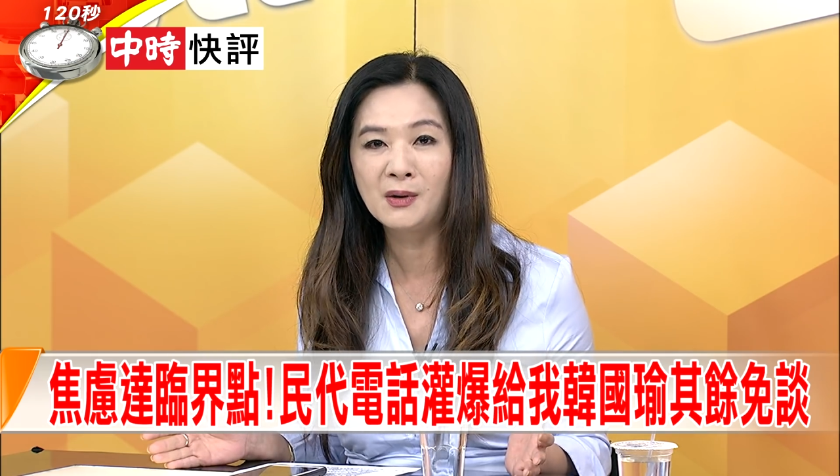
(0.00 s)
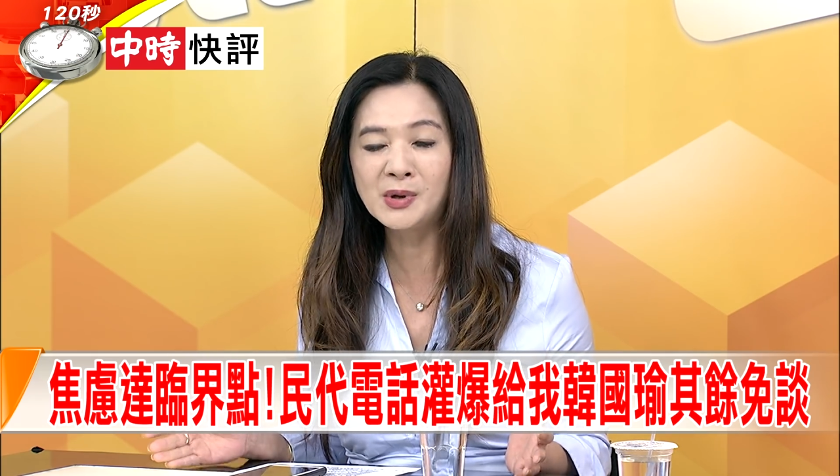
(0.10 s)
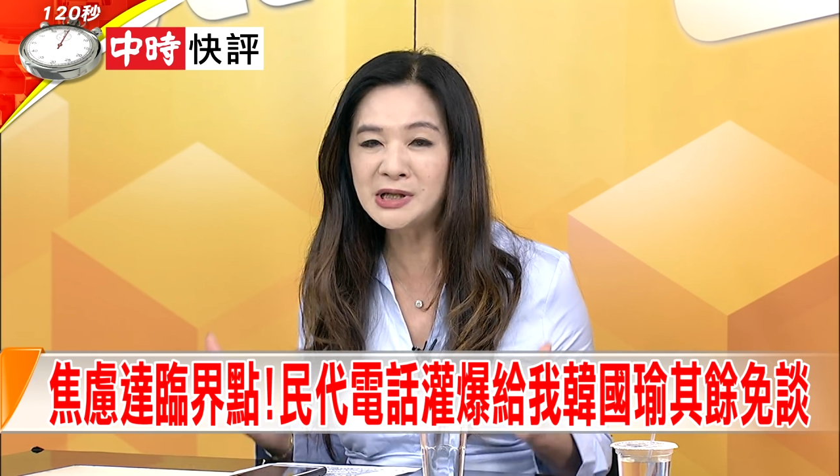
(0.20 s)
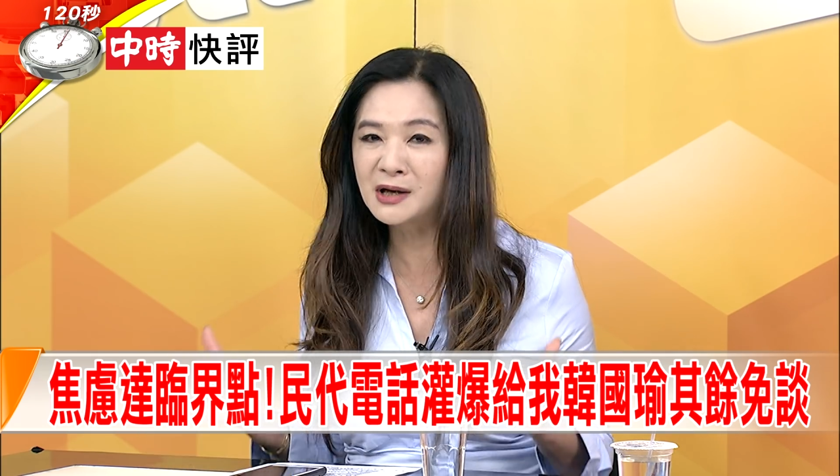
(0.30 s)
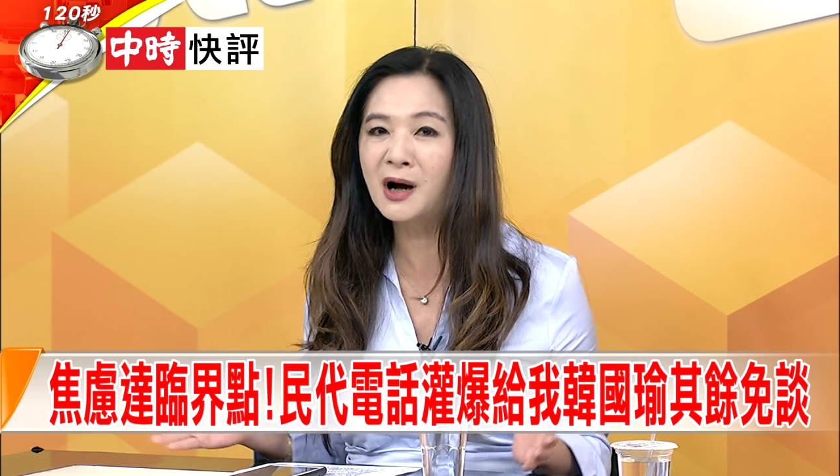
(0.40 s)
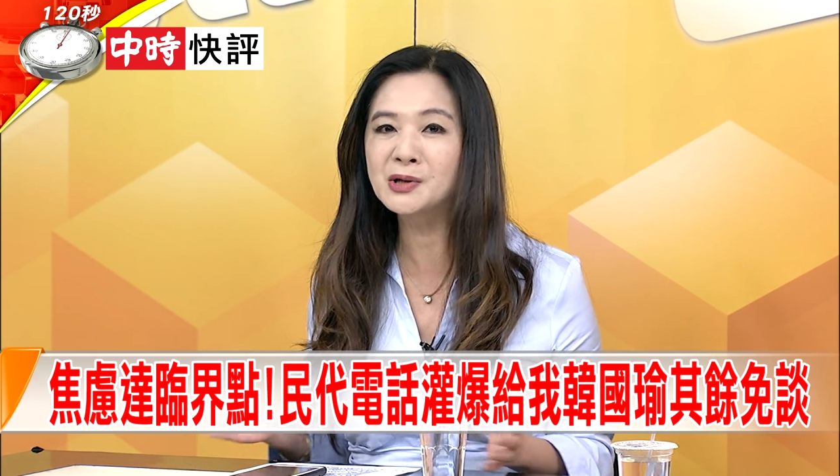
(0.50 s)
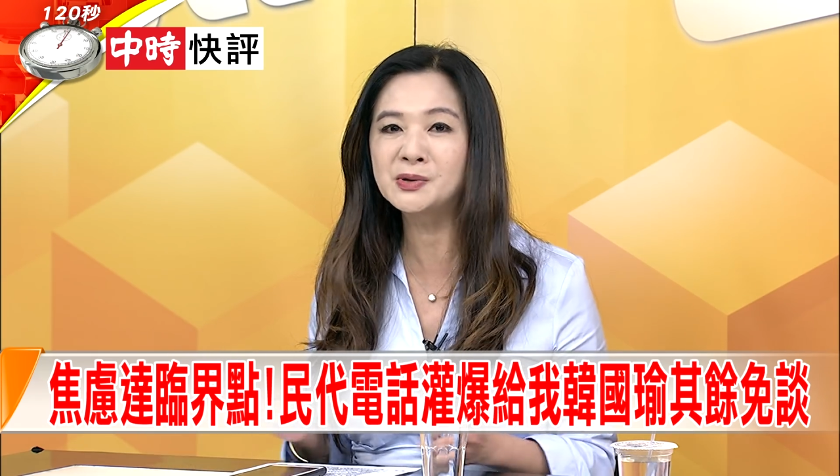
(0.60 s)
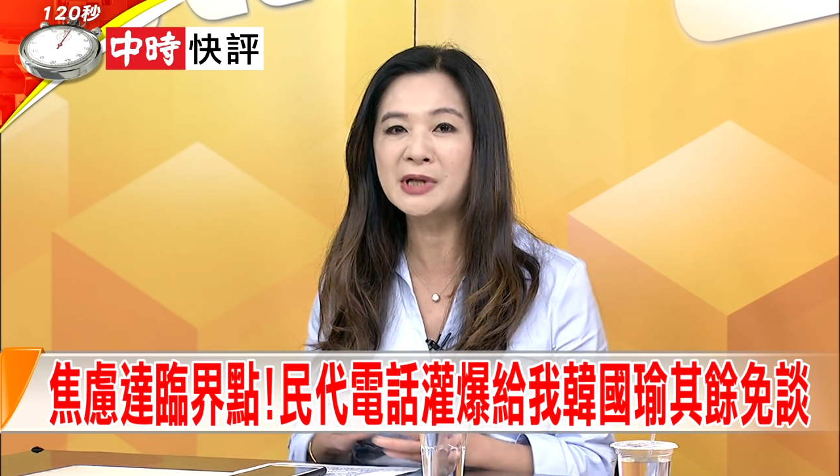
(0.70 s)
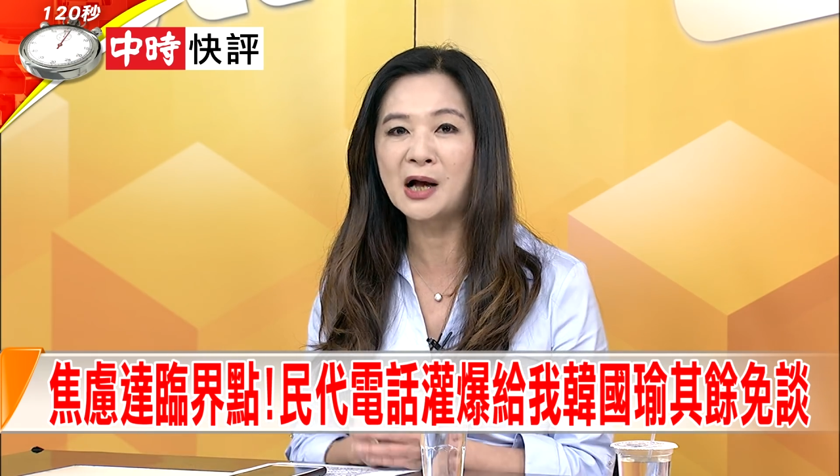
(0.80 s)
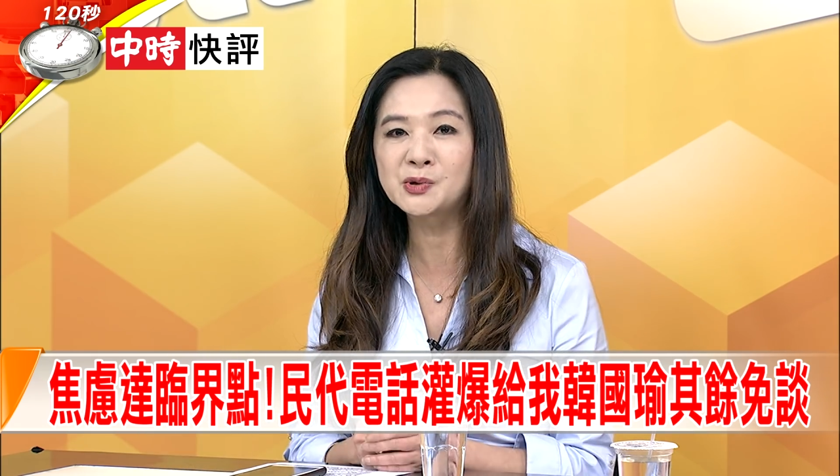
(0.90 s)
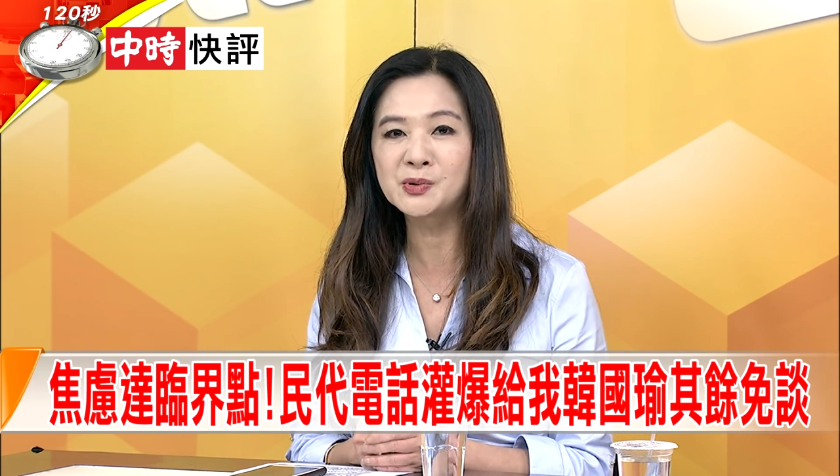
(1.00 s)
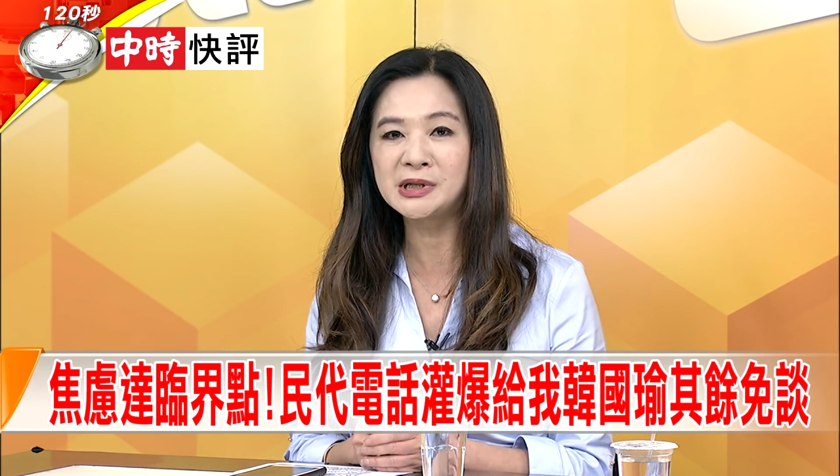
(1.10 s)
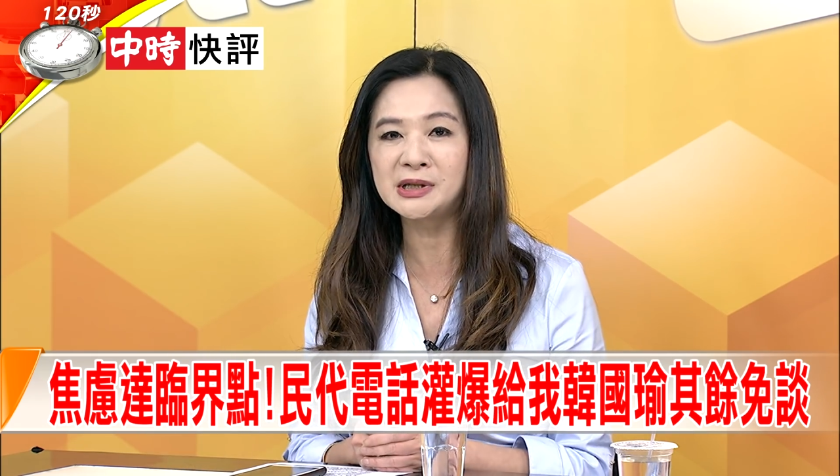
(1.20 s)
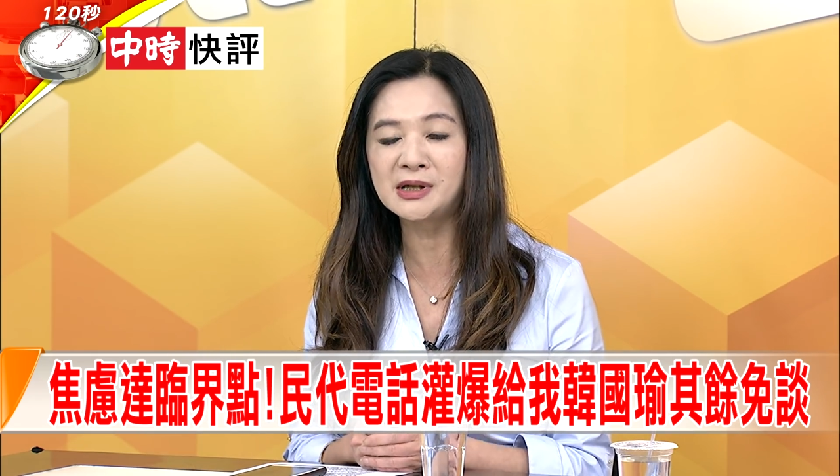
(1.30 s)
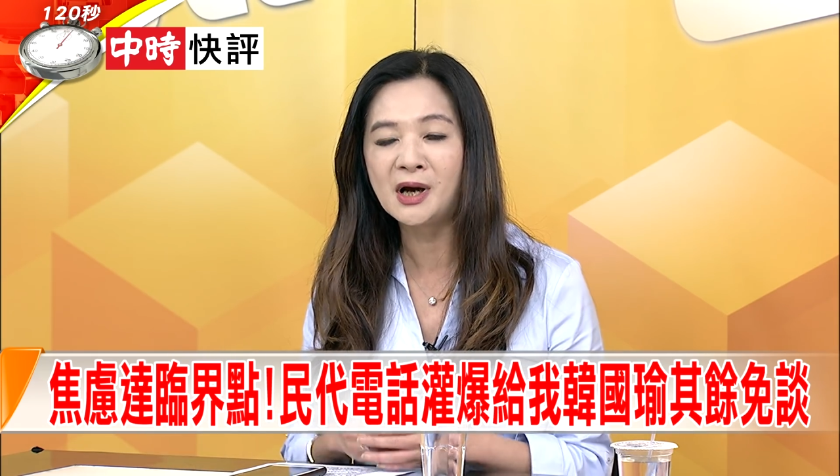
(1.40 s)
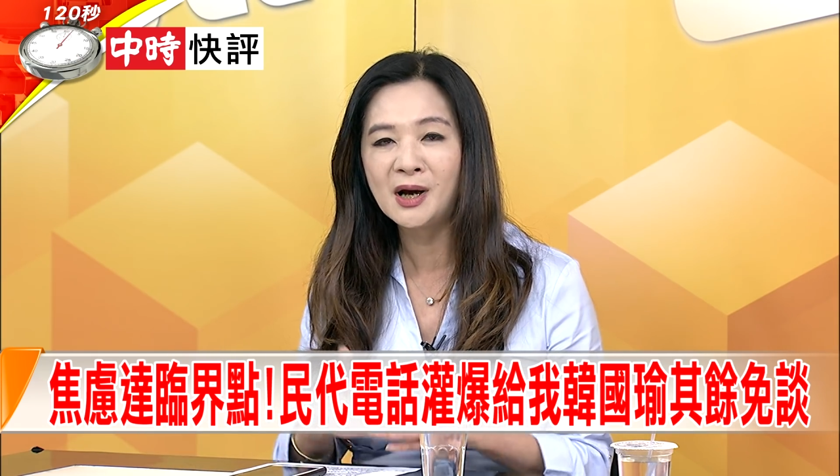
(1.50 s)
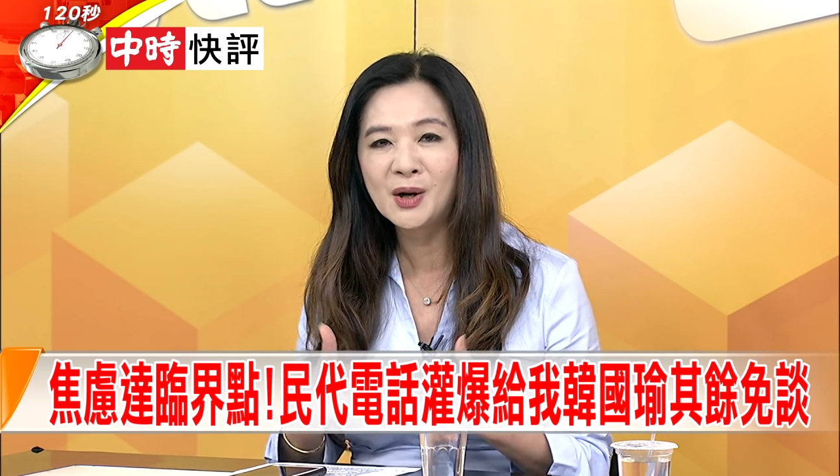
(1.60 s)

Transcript: 我想告诉党主席，